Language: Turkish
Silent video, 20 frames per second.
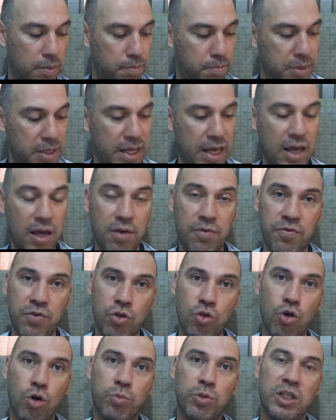Bir de
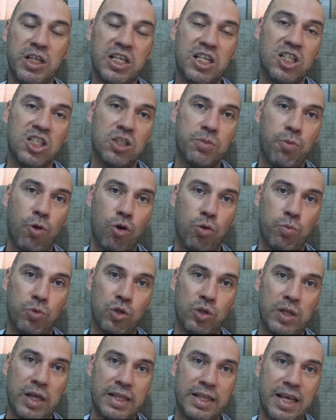videomun ikinci
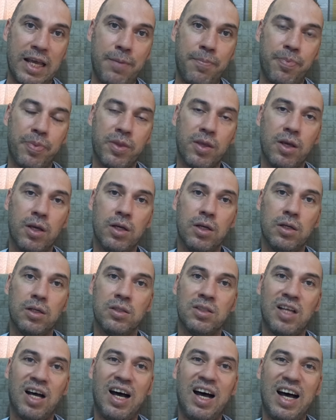bölümünde de
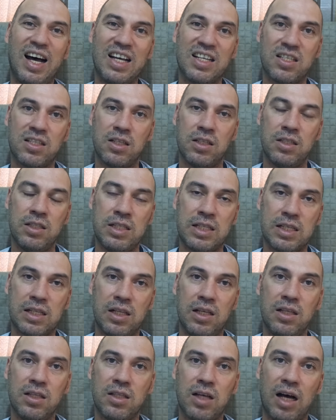daha az
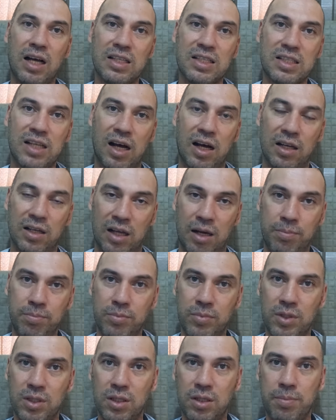riskli, daha
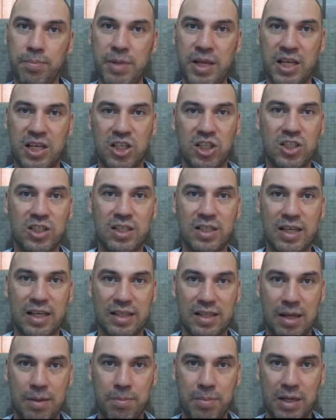sağlam bir iki
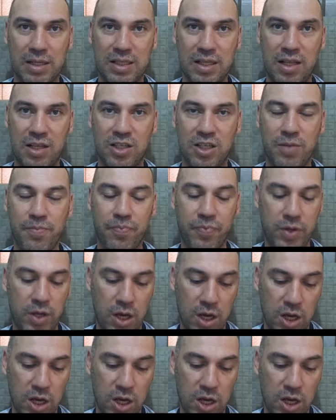şirketten bahsedeceğim.